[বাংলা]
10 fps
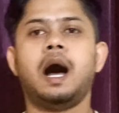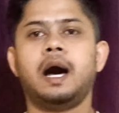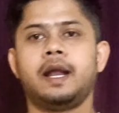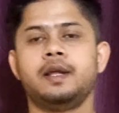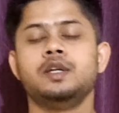
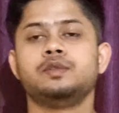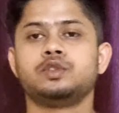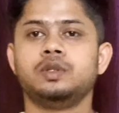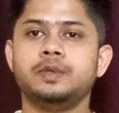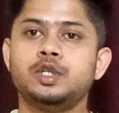আর
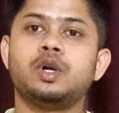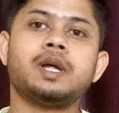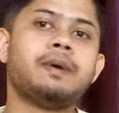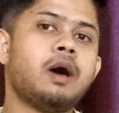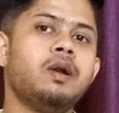যদি ভিডিওটা
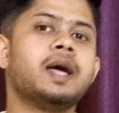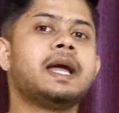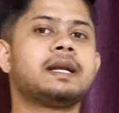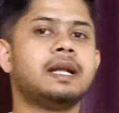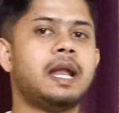ভালো লাগে
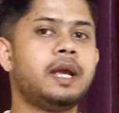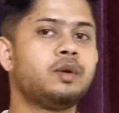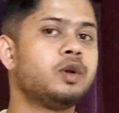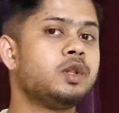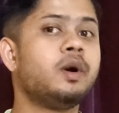একটা লাইক
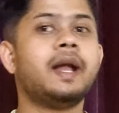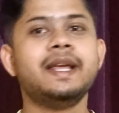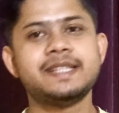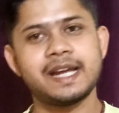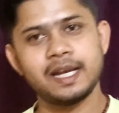করে দিও আর এই
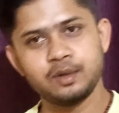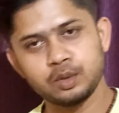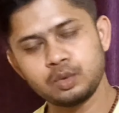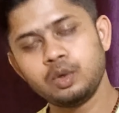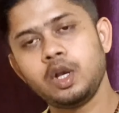চ্যানেলে
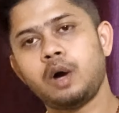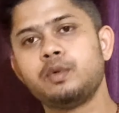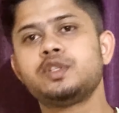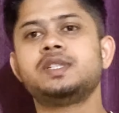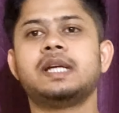নতুন হলে
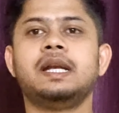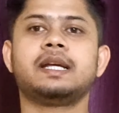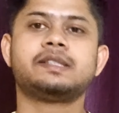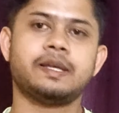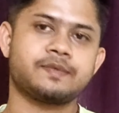অবশ্যই
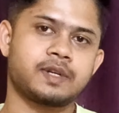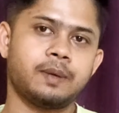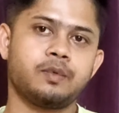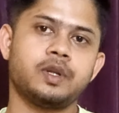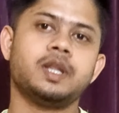চ্যানেলটিকে সাবস্ক্রাইব
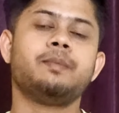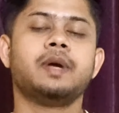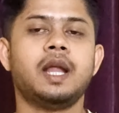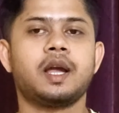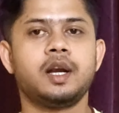করে দিয়ে
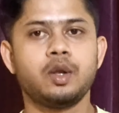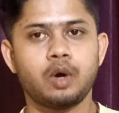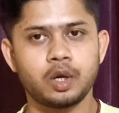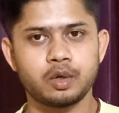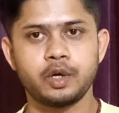বেল আইকনটি
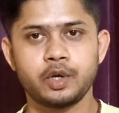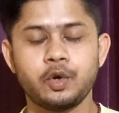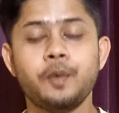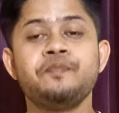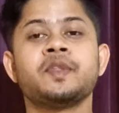অল করে
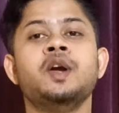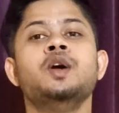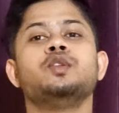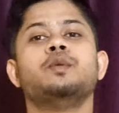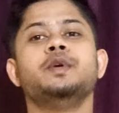রেখো
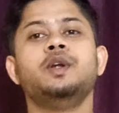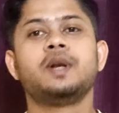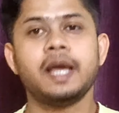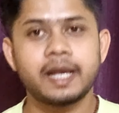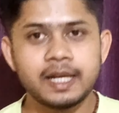তো
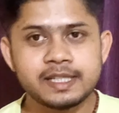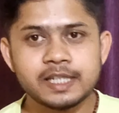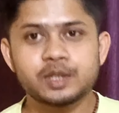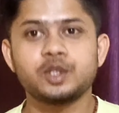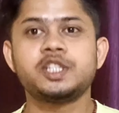ভিডিওটা এখানেই
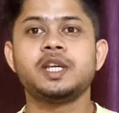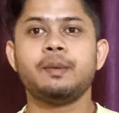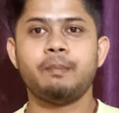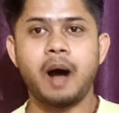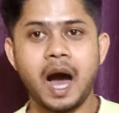শেষ করছি
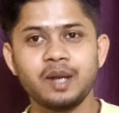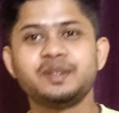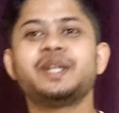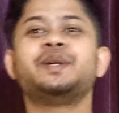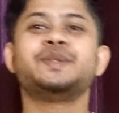ভালো
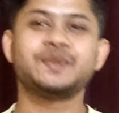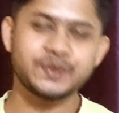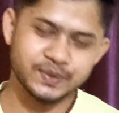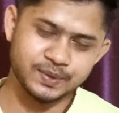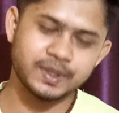থেকো
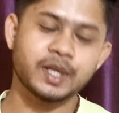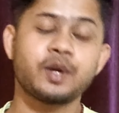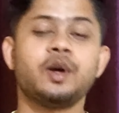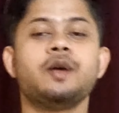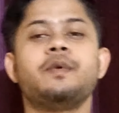সুস্থ থেকো
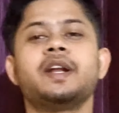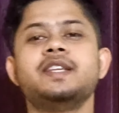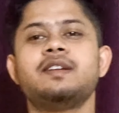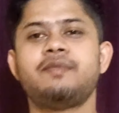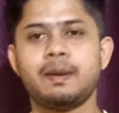এবং
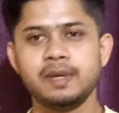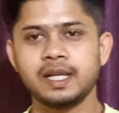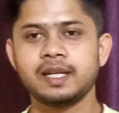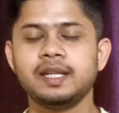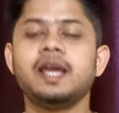নিজের
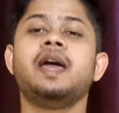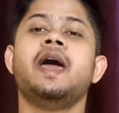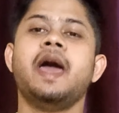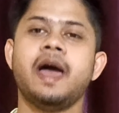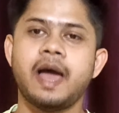ফ্যামিলিকে নিয়ে
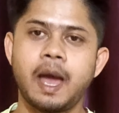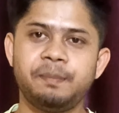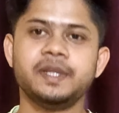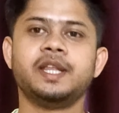হ্যাপি